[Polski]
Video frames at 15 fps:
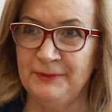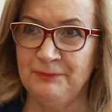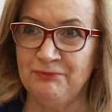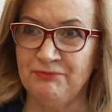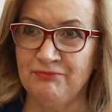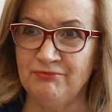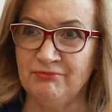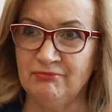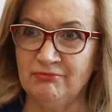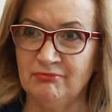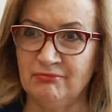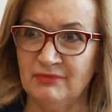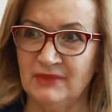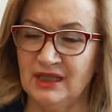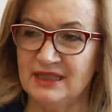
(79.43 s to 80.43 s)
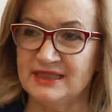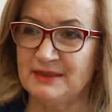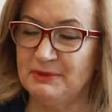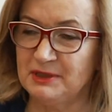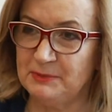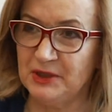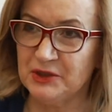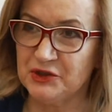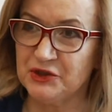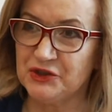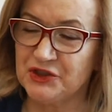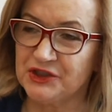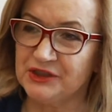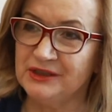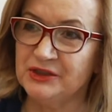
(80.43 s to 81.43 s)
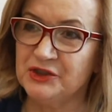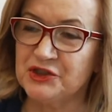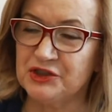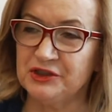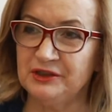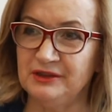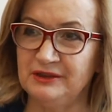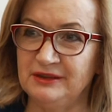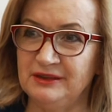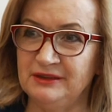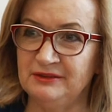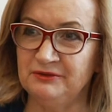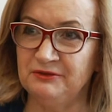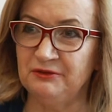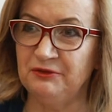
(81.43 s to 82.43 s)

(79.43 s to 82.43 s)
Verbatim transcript: mm, zabezpieczyć się, czy e,